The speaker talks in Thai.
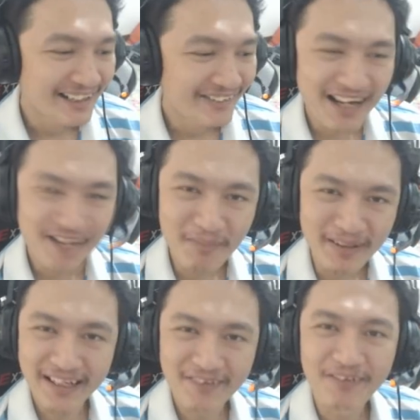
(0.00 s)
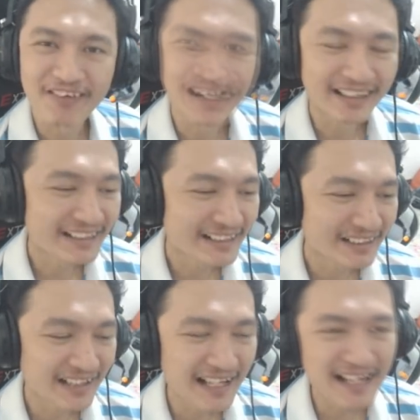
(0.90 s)
ทุกท่านว่ามันสนุกป่ะคือ
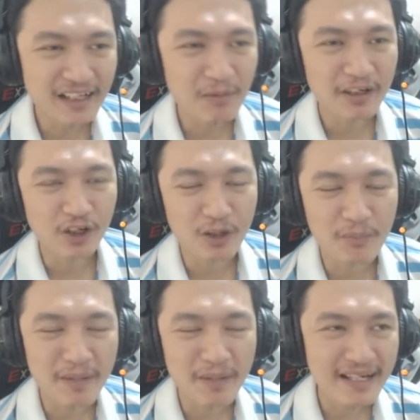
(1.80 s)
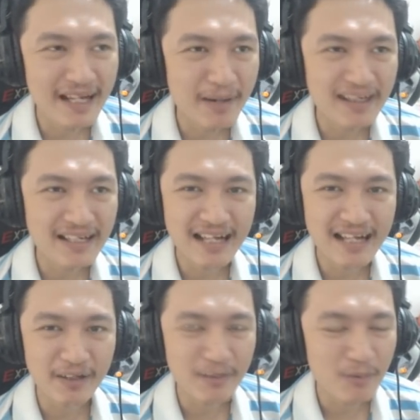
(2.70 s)
หลายท่านก็บอกในกับคอมเมนต์ในพาร์ทที่แล้ว
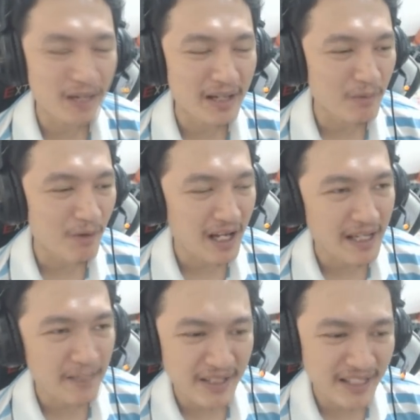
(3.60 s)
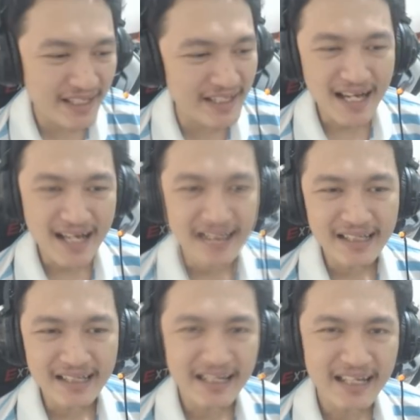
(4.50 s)
เหมือนกันนะผมนะ บอกว่าเฮ้ยพี่
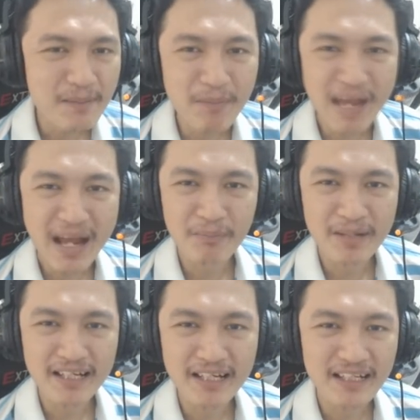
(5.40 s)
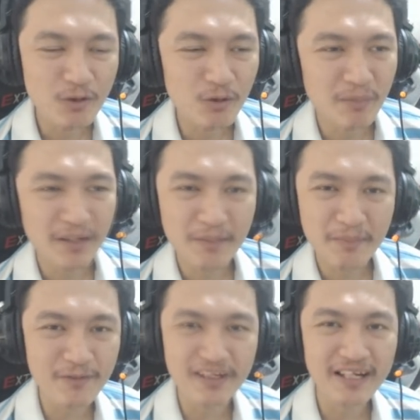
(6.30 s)
เกม 8 บิต ที่สนุกมันก็
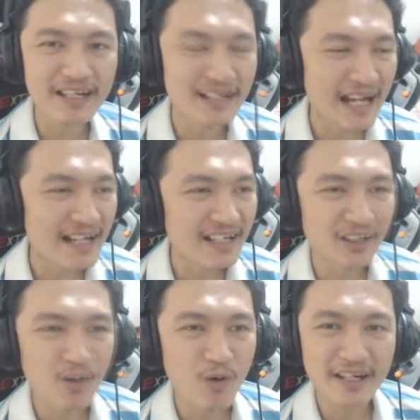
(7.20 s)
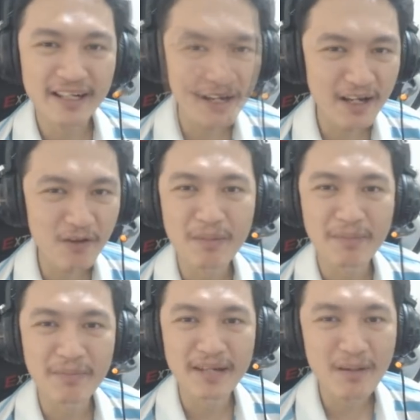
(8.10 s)
มีอยู่เยอะ Undertone Undertale อะไรแบ
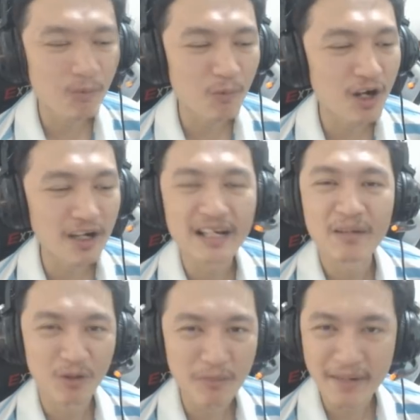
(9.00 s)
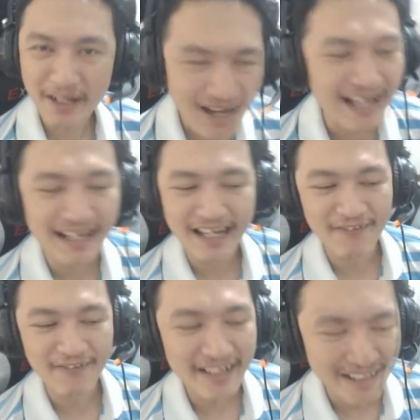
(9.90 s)
บนี้ผมก็ เออ ผมก็ไม่ได้ว่าอะไร
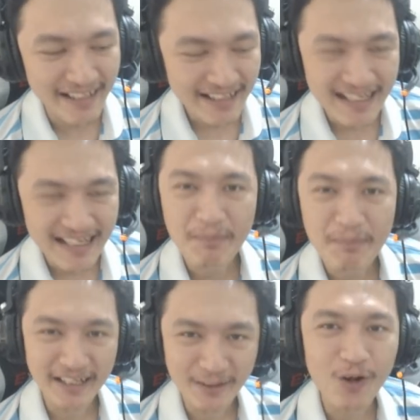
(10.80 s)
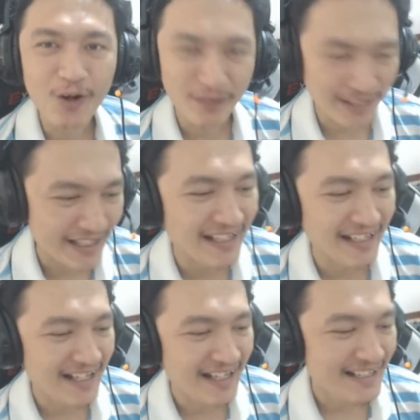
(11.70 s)
เว้ย ถ้า มันสนุกก็ โอเค
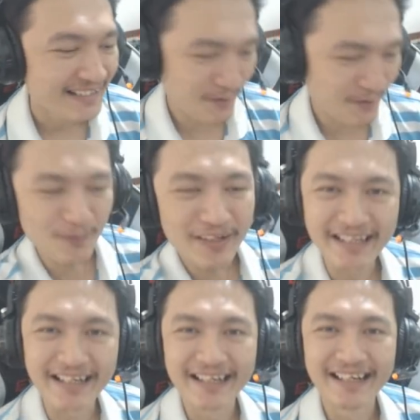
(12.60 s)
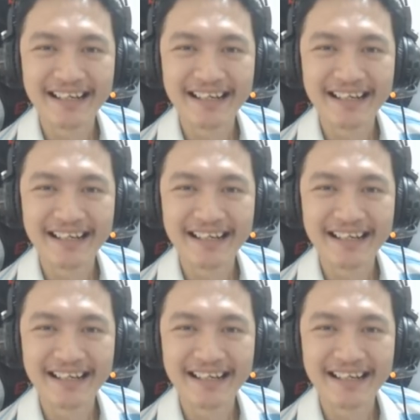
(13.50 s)
แต่ดูดิ